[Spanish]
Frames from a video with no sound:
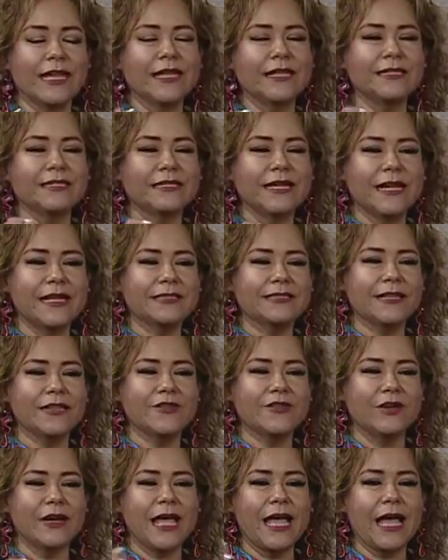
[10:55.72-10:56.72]
Le dice la
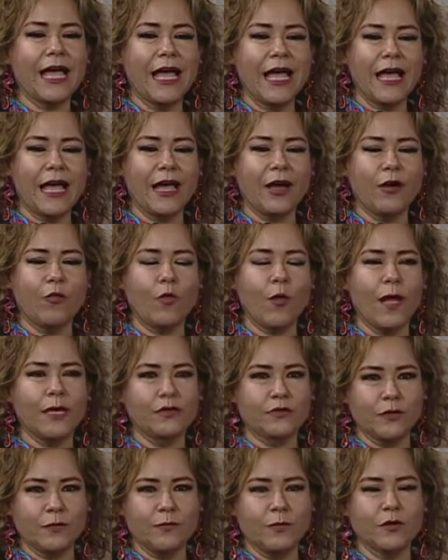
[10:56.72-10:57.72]
señora a Juan,
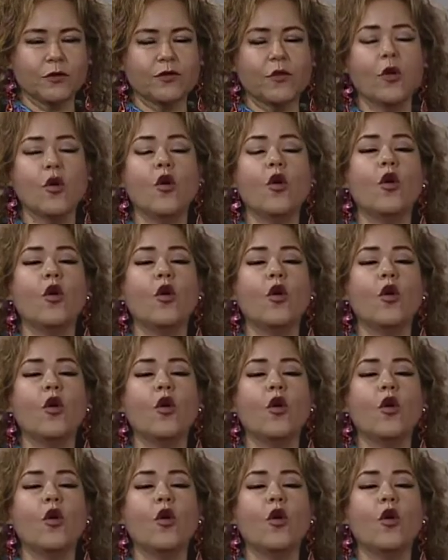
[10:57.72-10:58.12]
su esposo,